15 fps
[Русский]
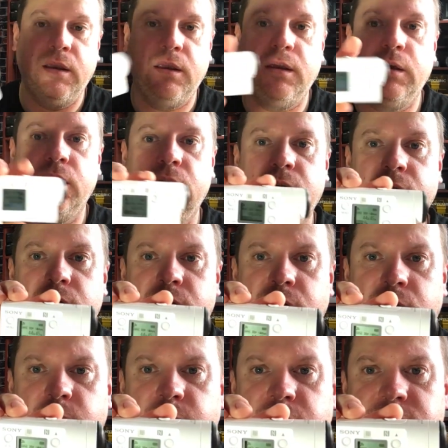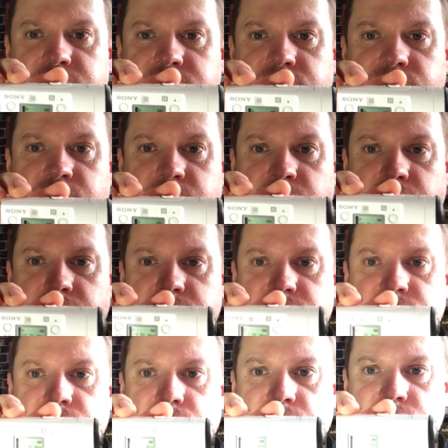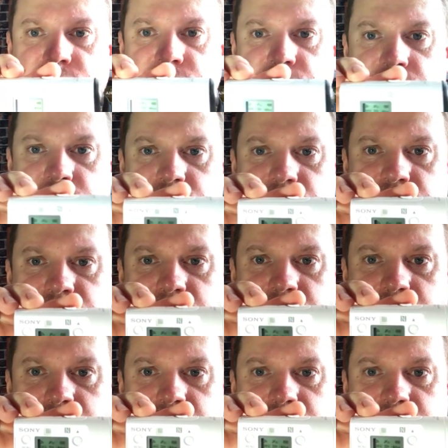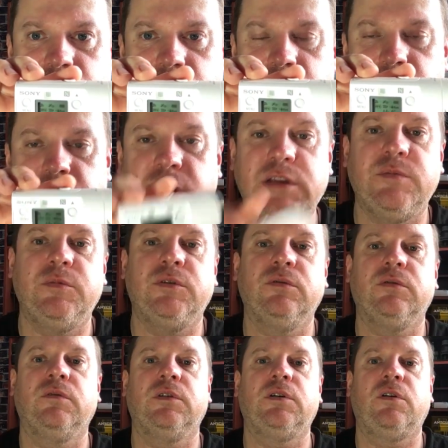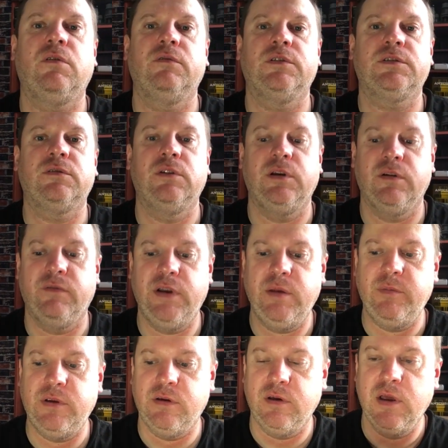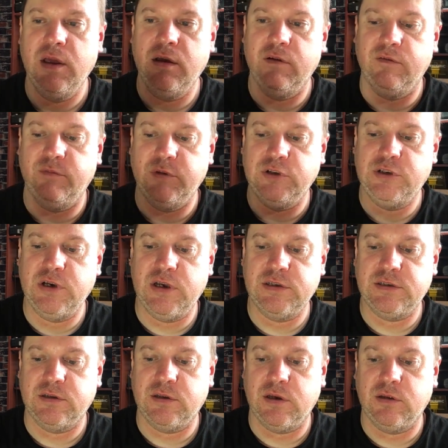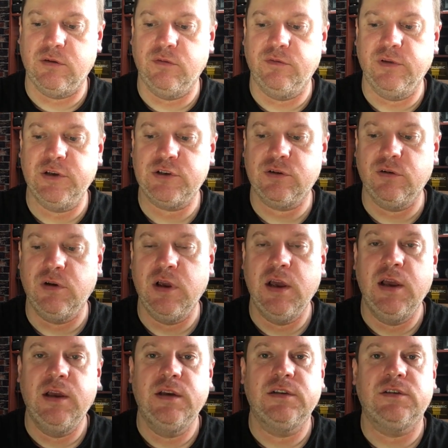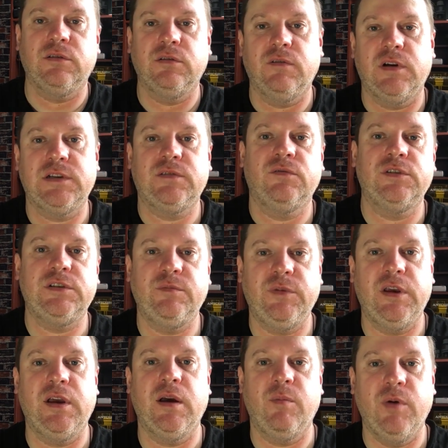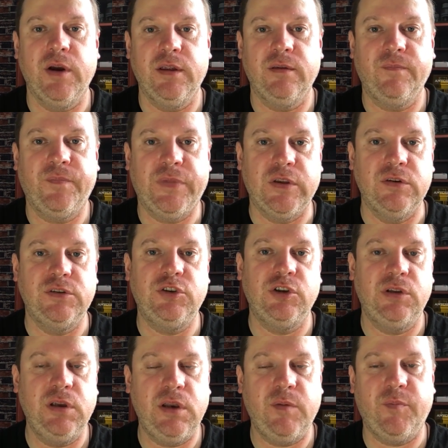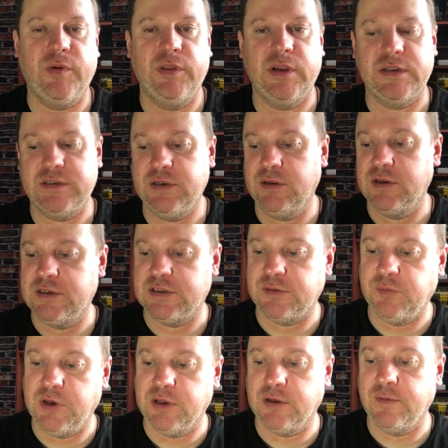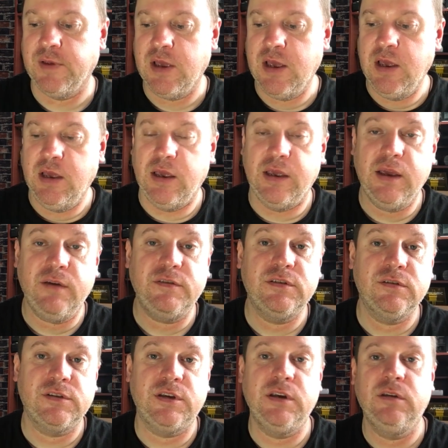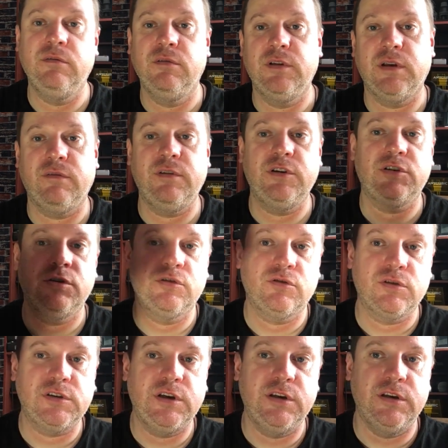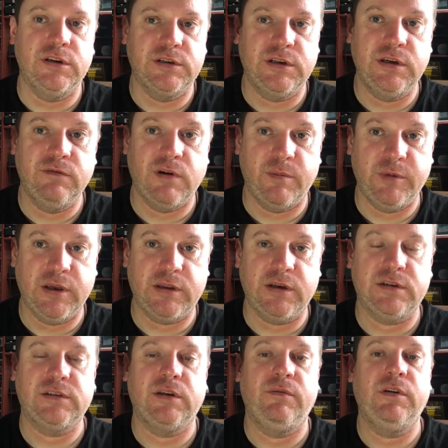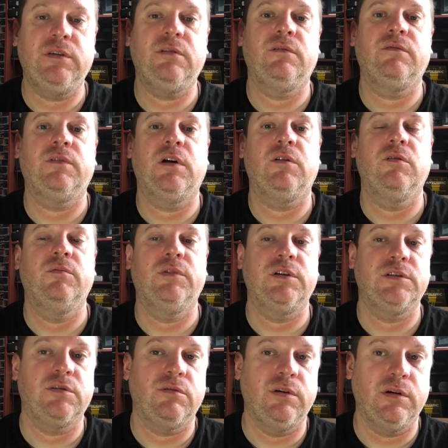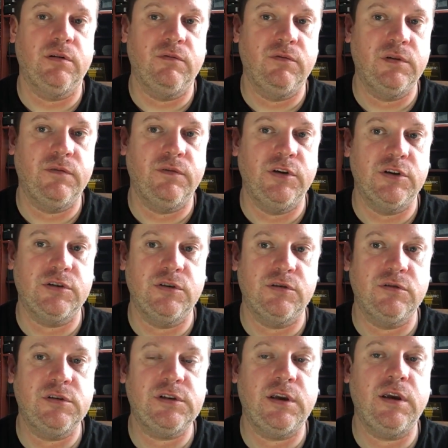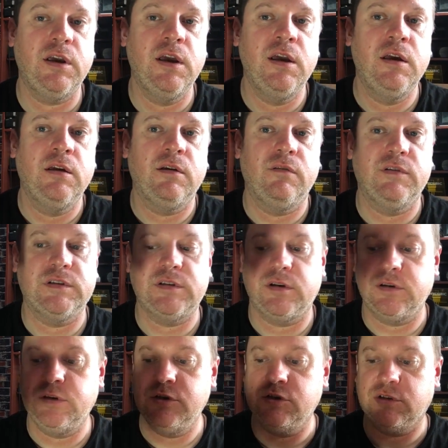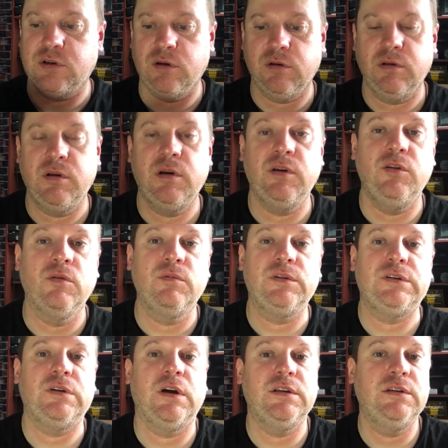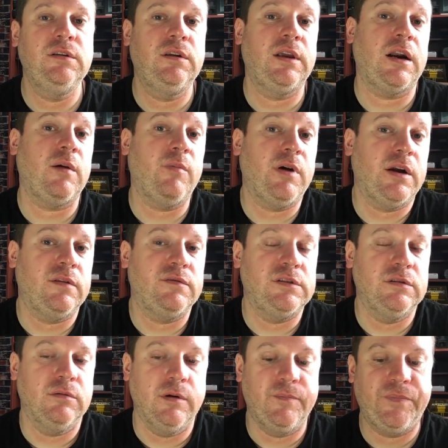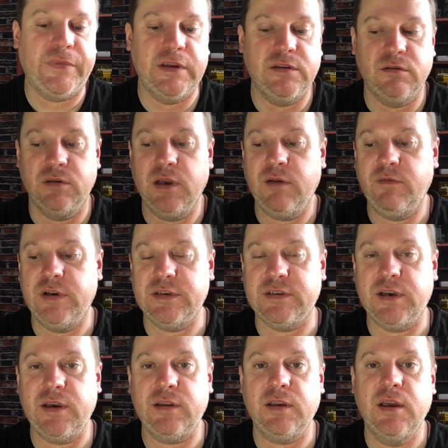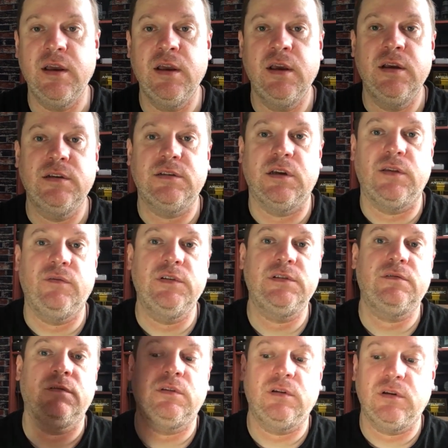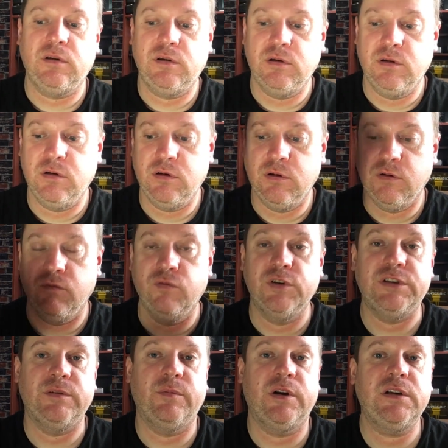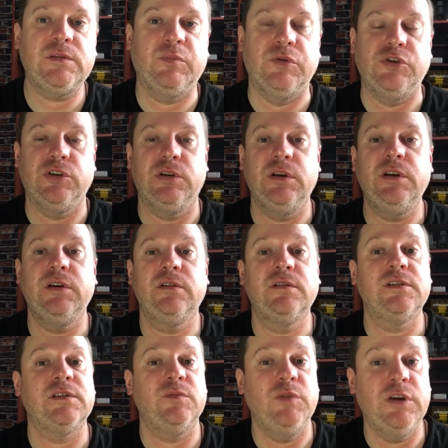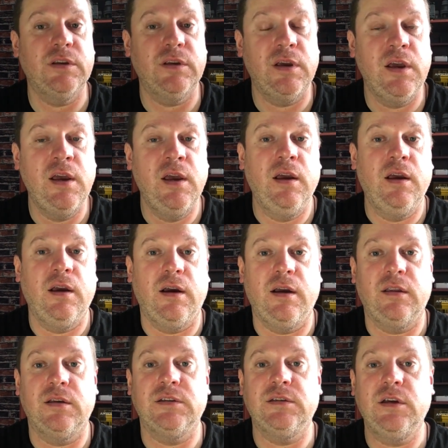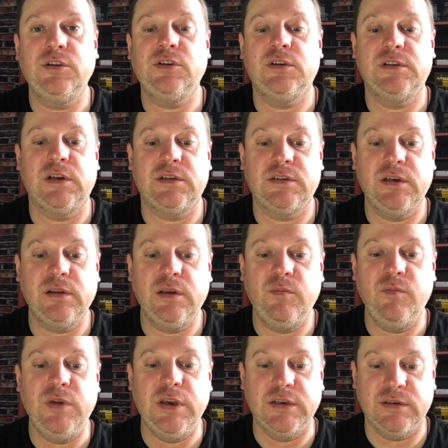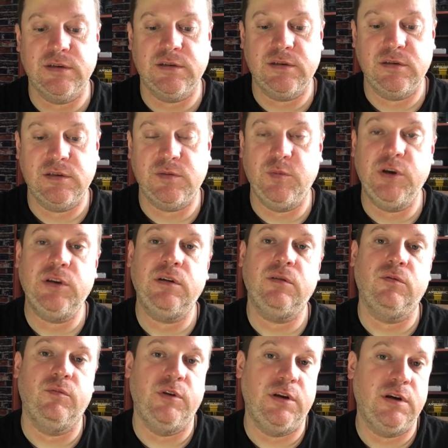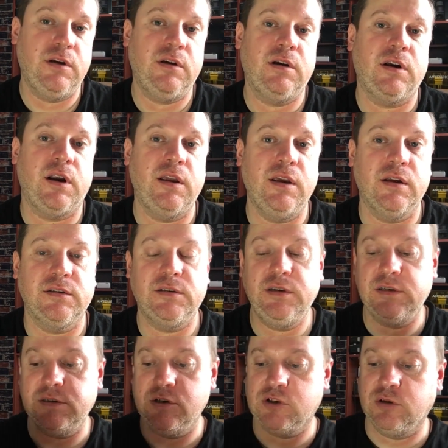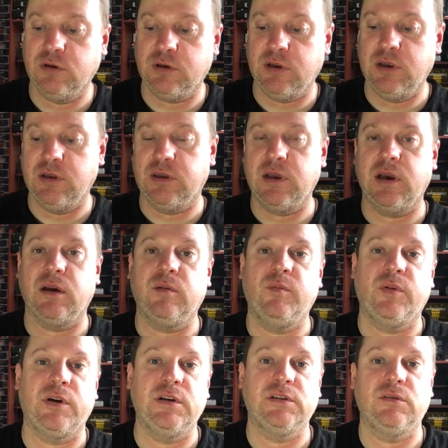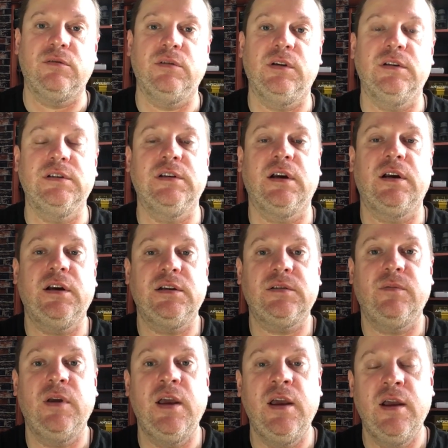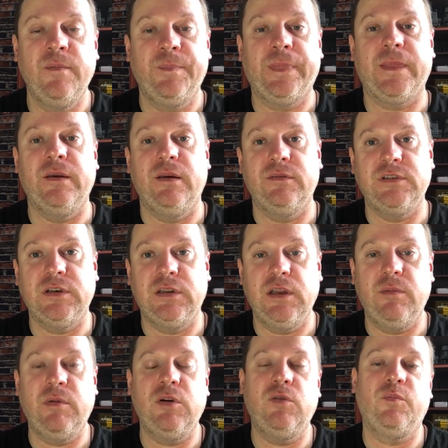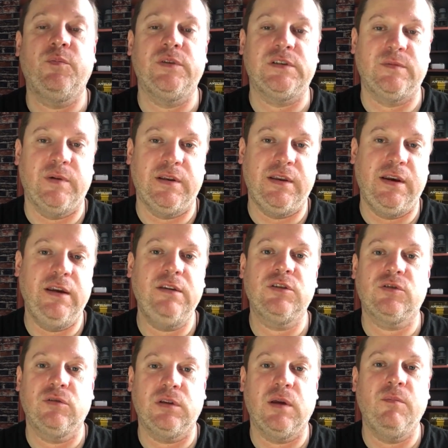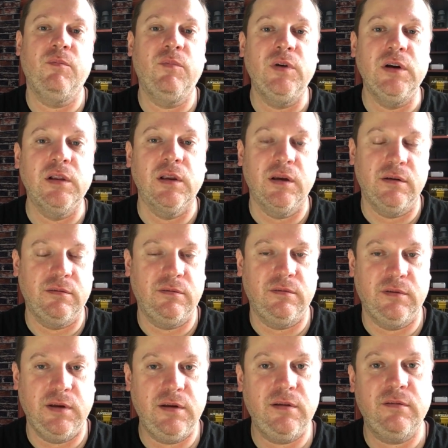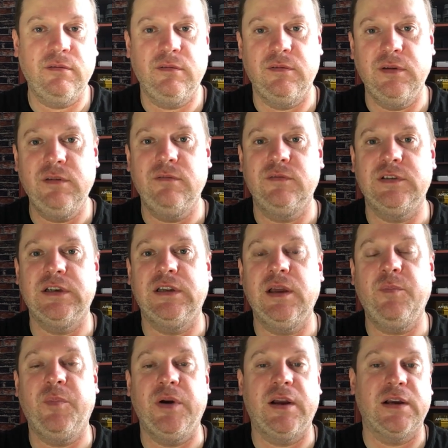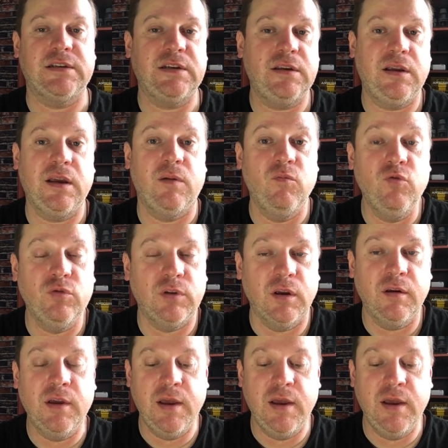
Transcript: И обратите внимание, 44 часа 45 минут. Вот ровно столько времени вмещается на одну флешку 128 гигабайт. То есть 4 полноценных смены. И я все скидываю на внешний жесткий диск. И вам я так советовал в каком-то из роликов. Вот внешний жесткий Western Digital емкостью 1 терабайт всего. И сюда влезает, соответственно, 8 раз по 4 смены. А это значит, за целый месяц смены у меня хранятся. Если что-то не так происходит с заказом, то я всегда могу посмотреть, что там было, да, и всегда показать кому-то.